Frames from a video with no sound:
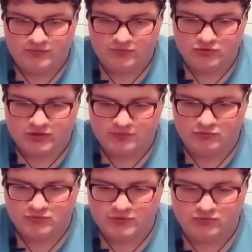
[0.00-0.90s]
Плюсики,
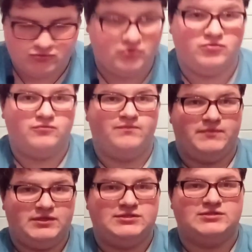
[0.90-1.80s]
плюс-минус. Ну,
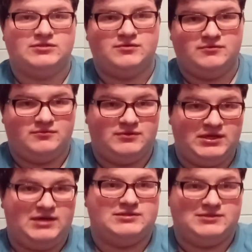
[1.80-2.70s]
естественно,
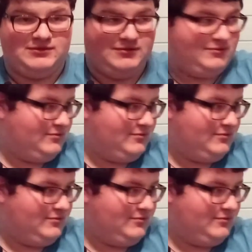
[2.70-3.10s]
реакция